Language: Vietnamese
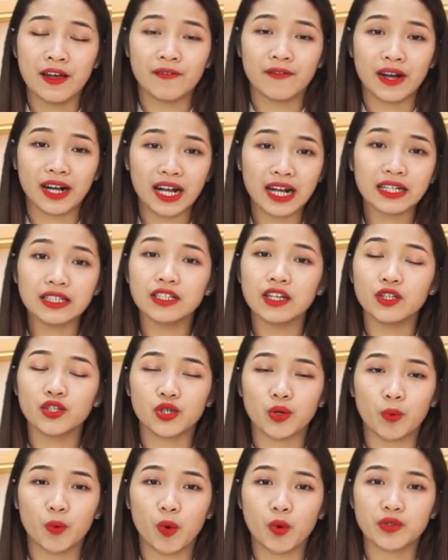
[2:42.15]
và các chất
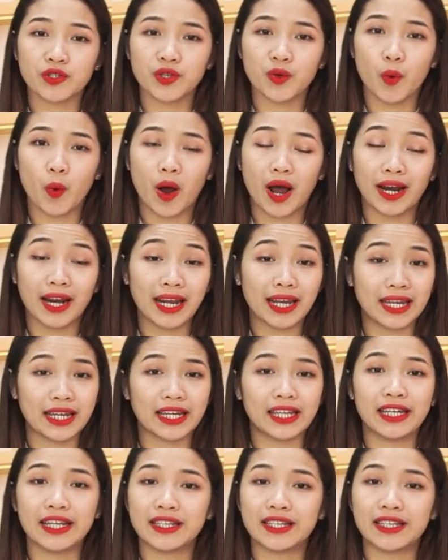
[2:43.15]
chống oxy hóa này khi